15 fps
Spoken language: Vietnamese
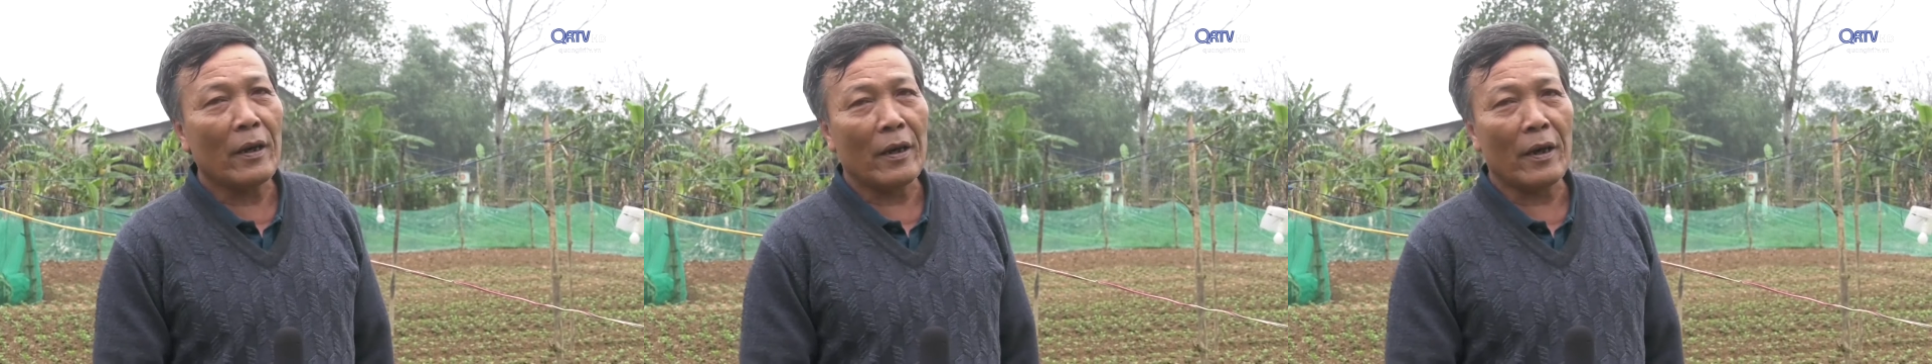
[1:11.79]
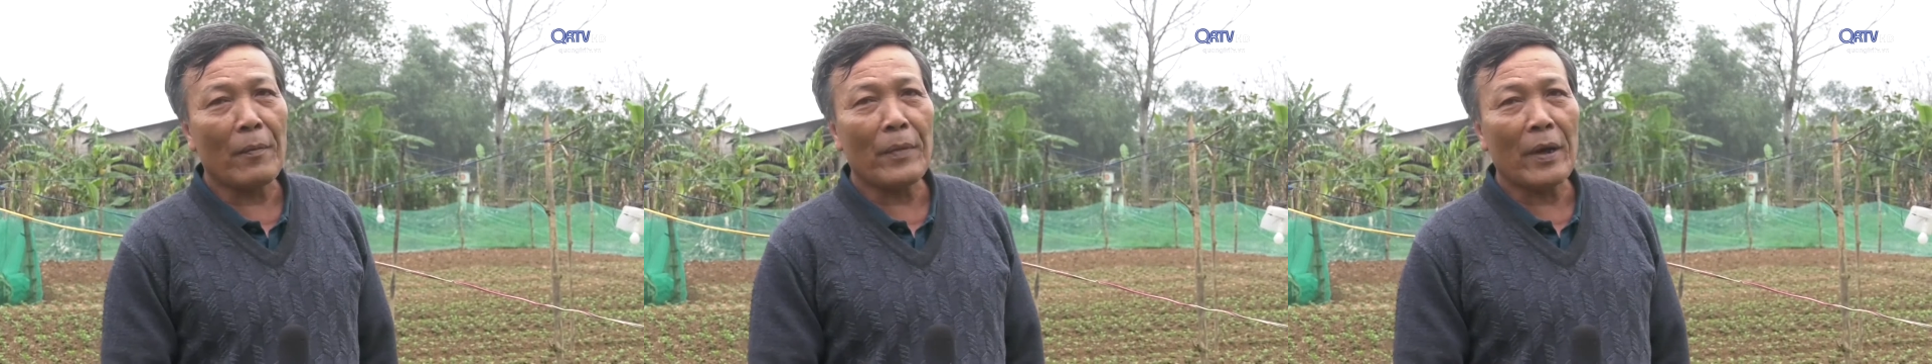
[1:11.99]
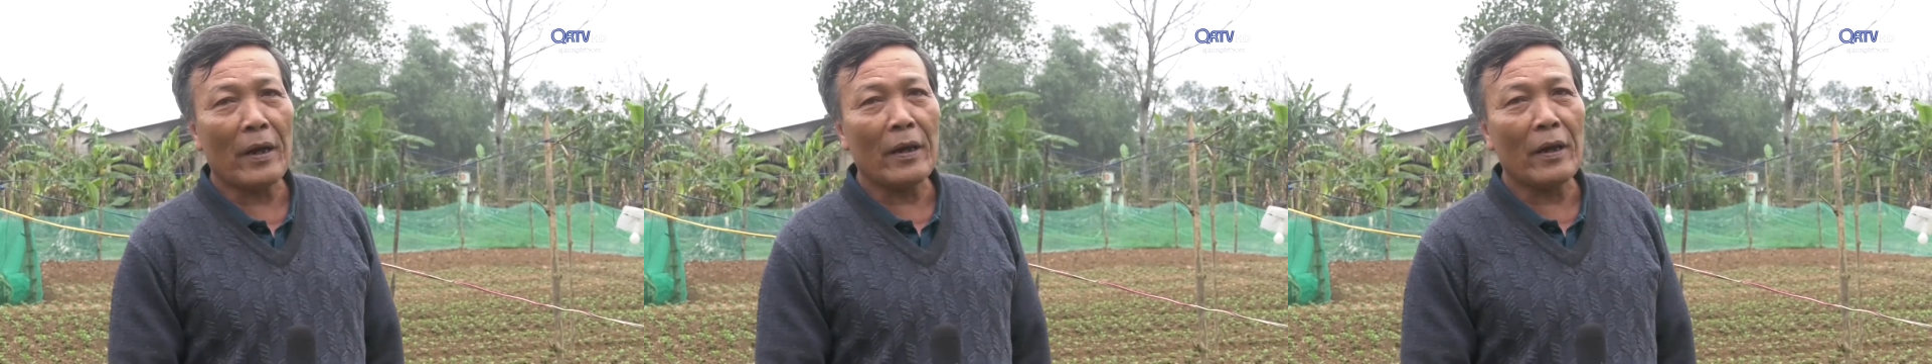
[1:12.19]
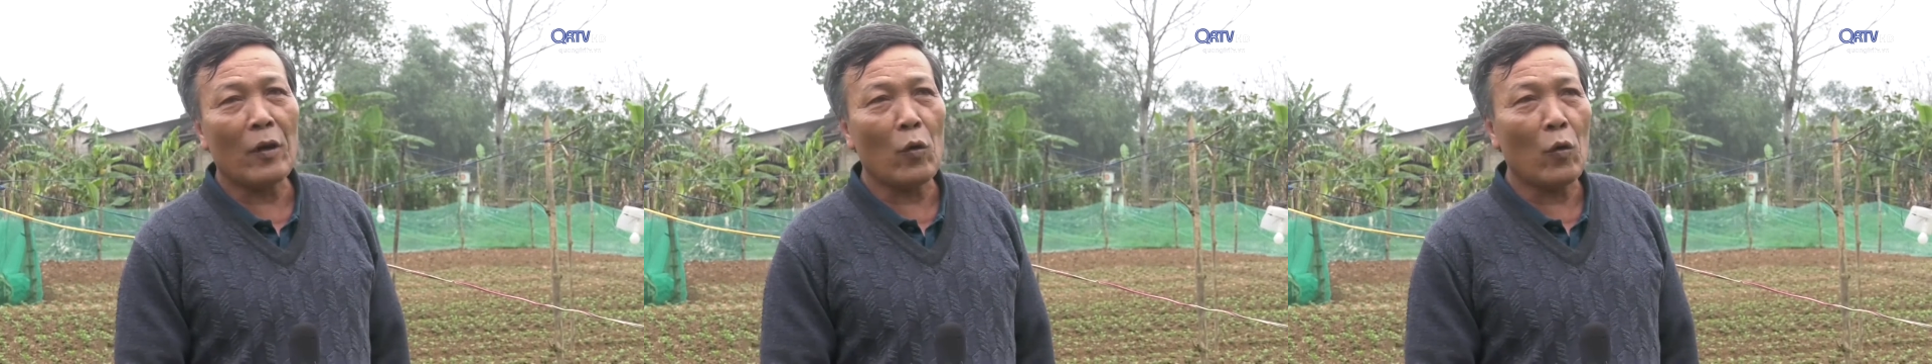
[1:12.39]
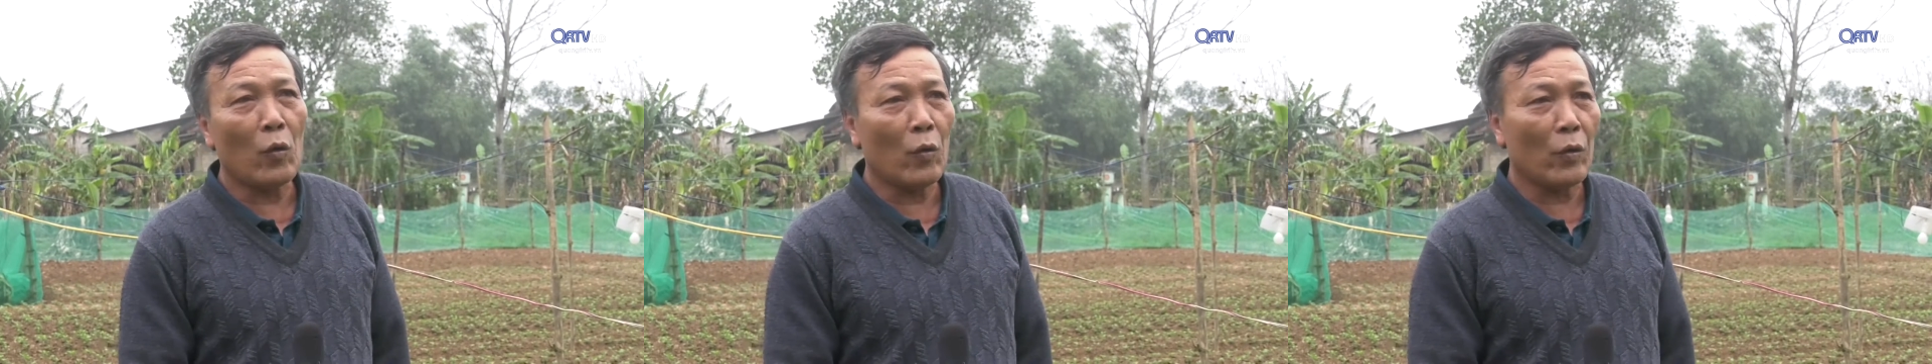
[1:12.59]
năm nay
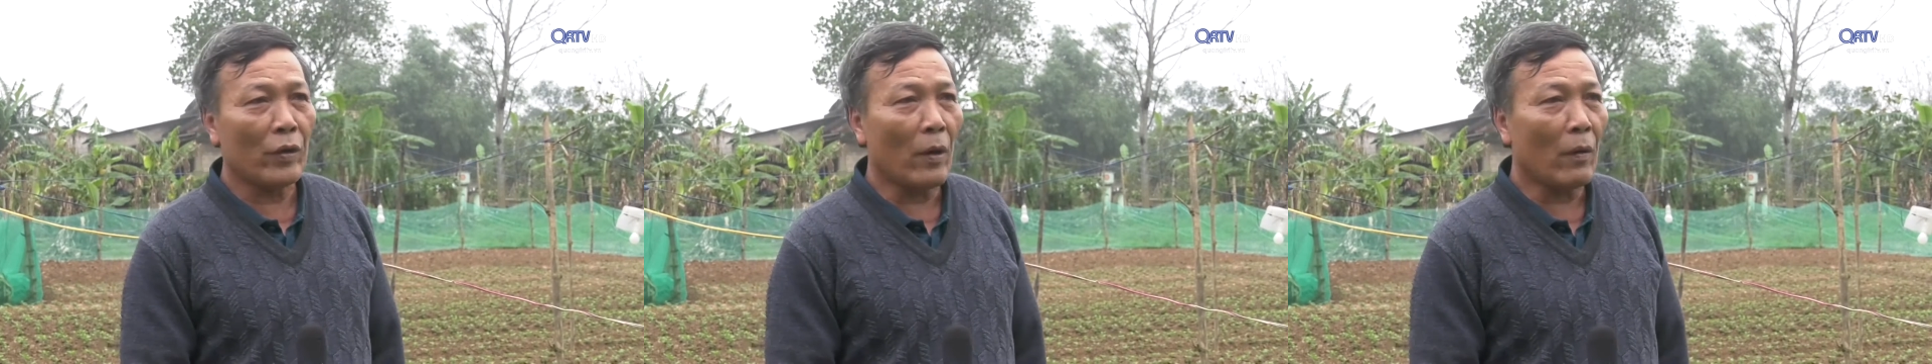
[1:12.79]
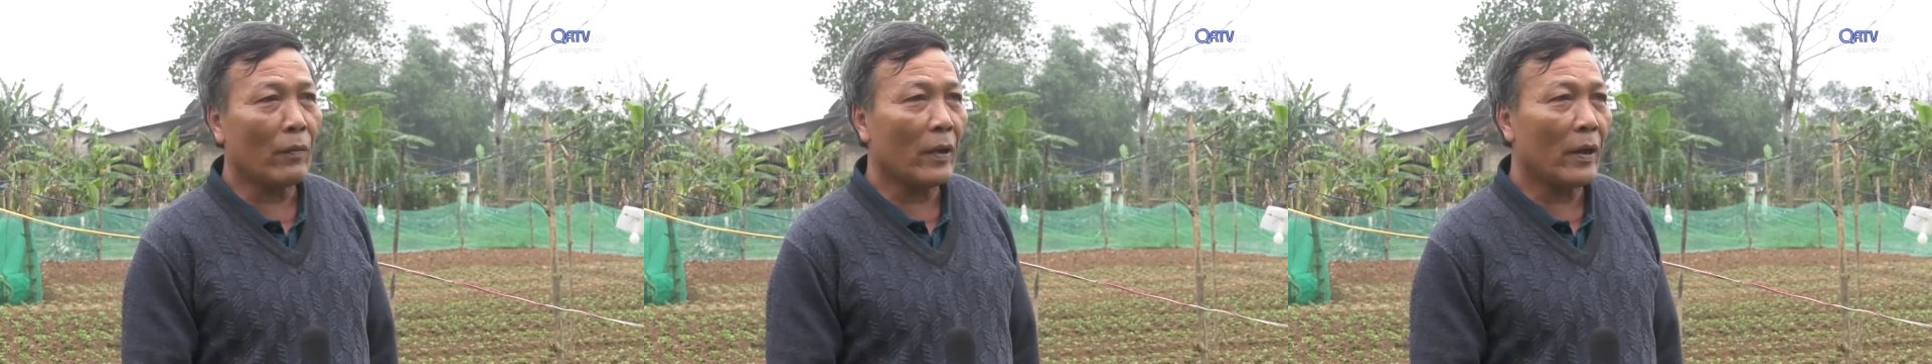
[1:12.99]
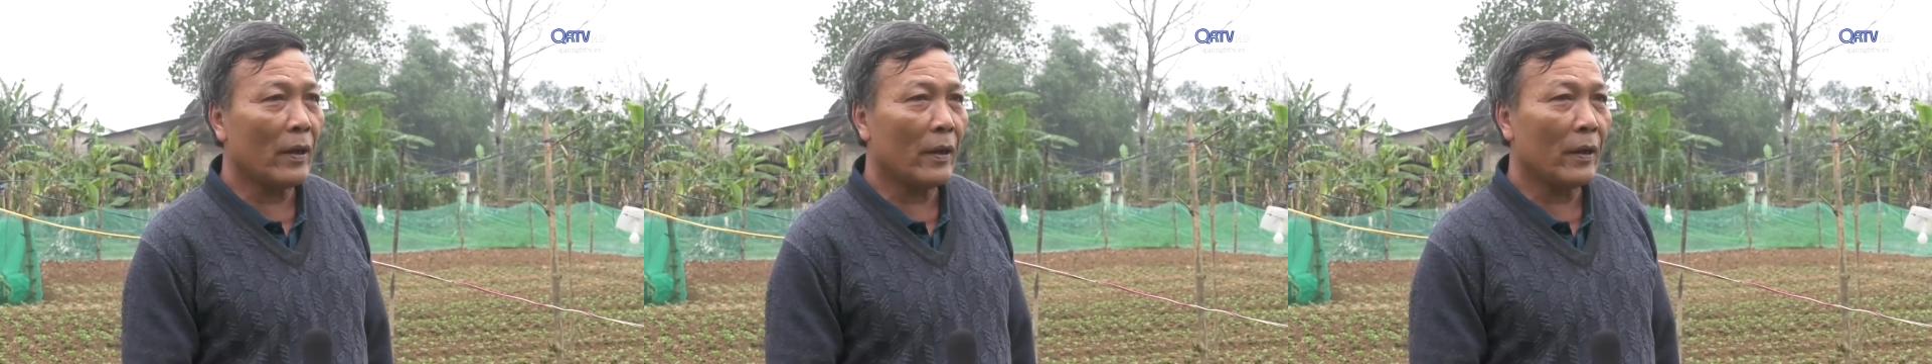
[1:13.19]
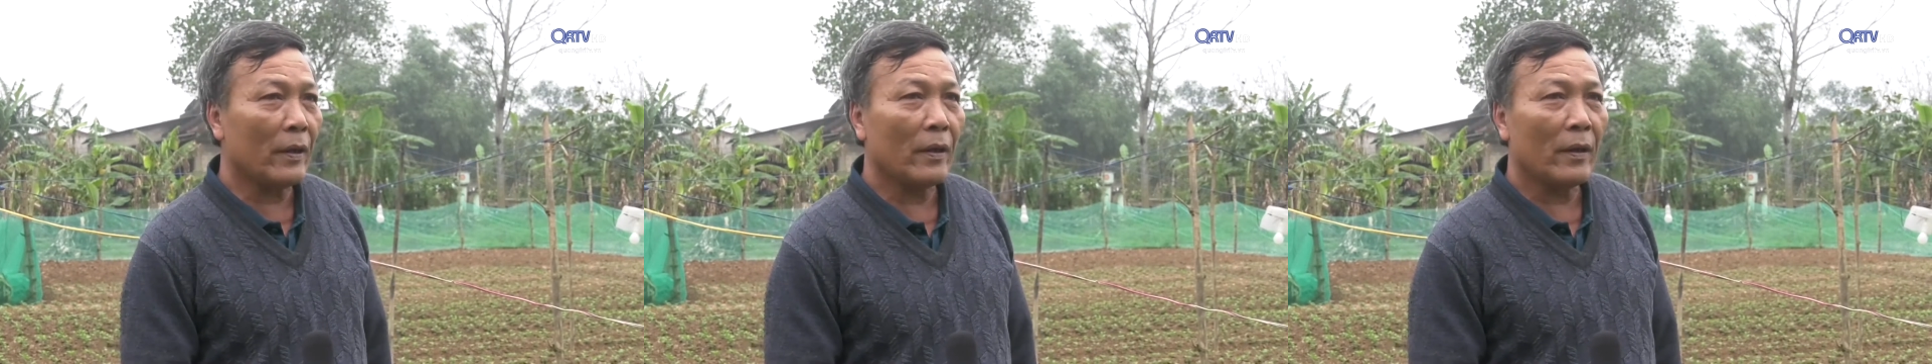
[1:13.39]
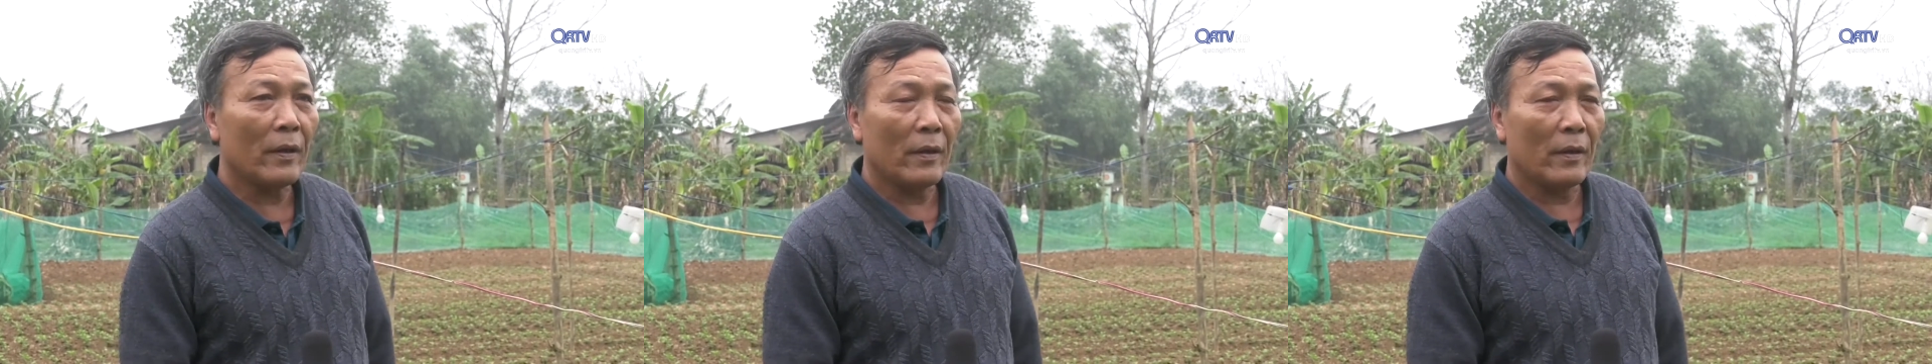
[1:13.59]
lũ lụt xong thì